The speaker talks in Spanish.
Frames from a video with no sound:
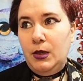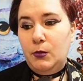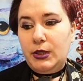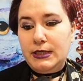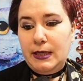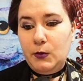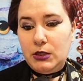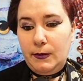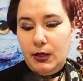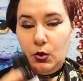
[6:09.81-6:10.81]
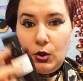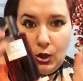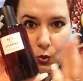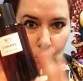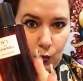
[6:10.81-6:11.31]
Porque estamos hablando
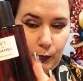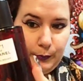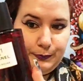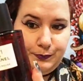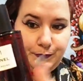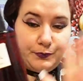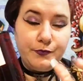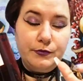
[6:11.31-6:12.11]
de un